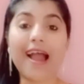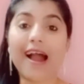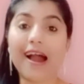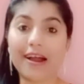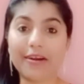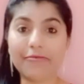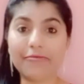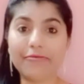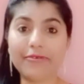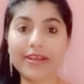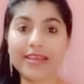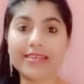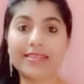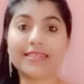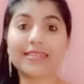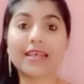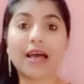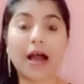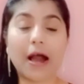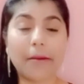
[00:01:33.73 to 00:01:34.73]
আর
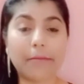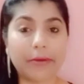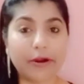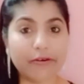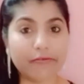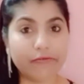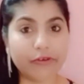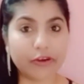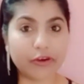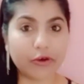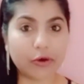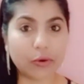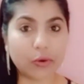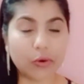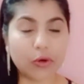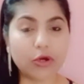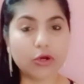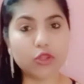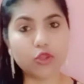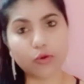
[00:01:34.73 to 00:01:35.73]
ফ্রেন্ডস আমার
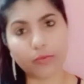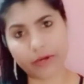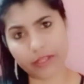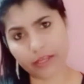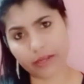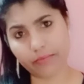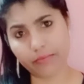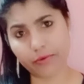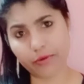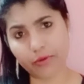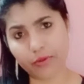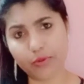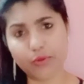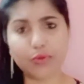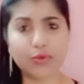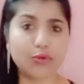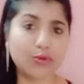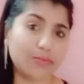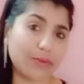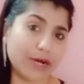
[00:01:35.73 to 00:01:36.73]
ভিডিওগুলো তোমাদের
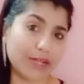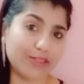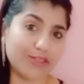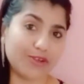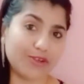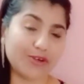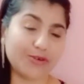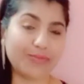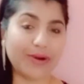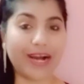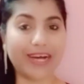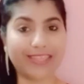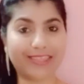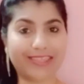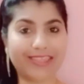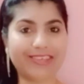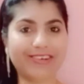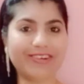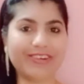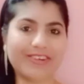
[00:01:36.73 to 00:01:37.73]
বন্ধু বান্ধব
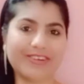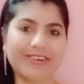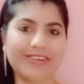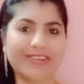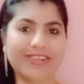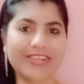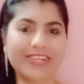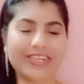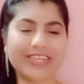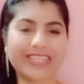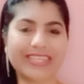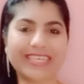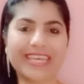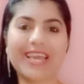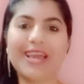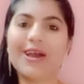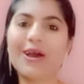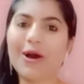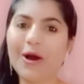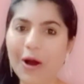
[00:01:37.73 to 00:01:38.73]
আত্মীয় স্বজনের সাথে
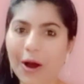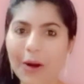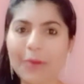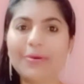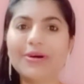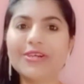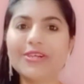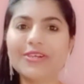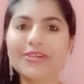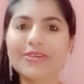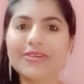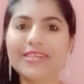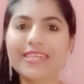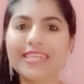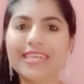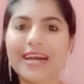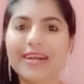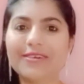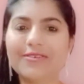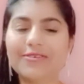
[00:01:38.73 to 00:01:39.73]
অবশ্যই
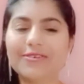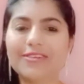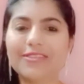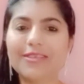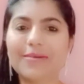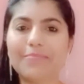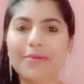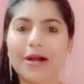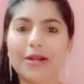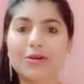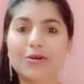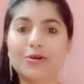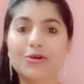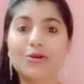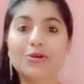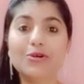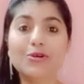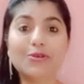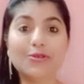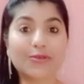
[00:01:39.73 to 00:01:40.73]
শেয়ার করতে পারো
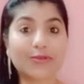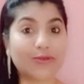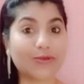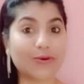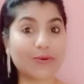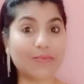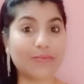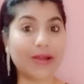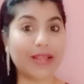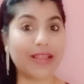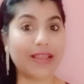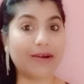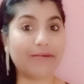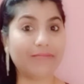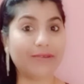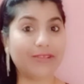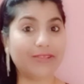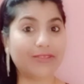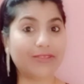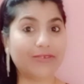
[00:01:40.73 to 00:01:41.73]
সো মাই
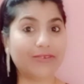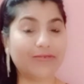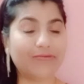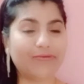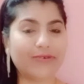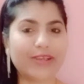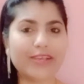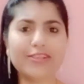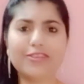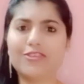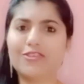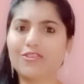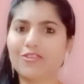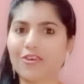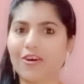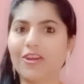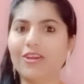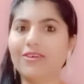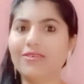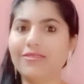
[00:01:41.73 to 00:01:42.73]
লাভলি সুইট ফ্রেন্ডস
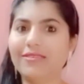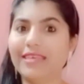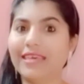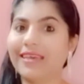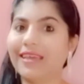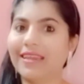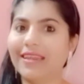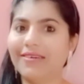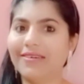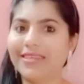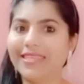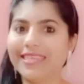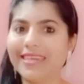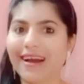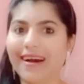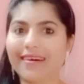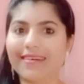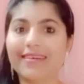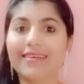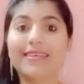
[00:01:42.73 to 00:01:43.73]
চলো দেখে নেওয়া
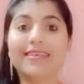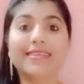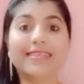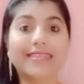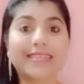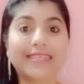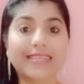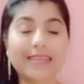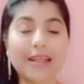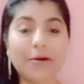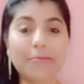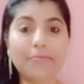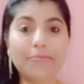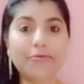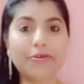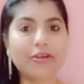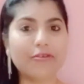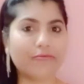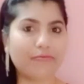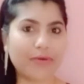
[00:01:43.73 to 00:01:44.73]
যাক
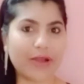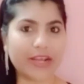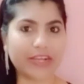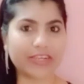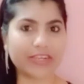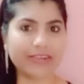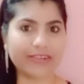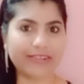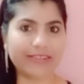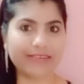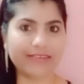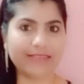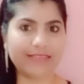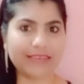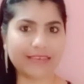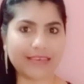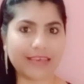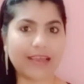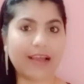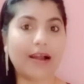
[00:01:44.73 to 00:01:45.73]
শ্রীরামপুরের ফ্যাশন সিটি
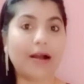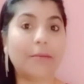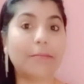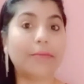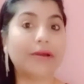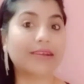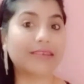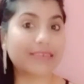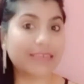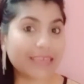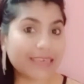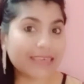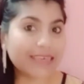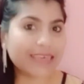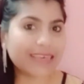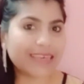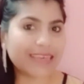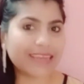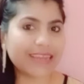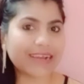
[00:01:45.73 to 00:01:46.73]
থেকে আমরা কি
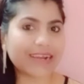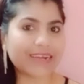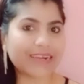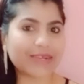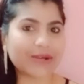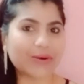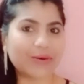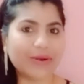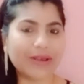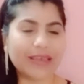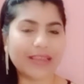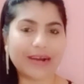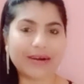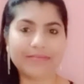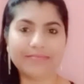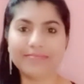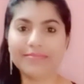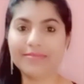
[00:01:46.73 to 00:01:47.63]
কি কেনাকাটা করলাম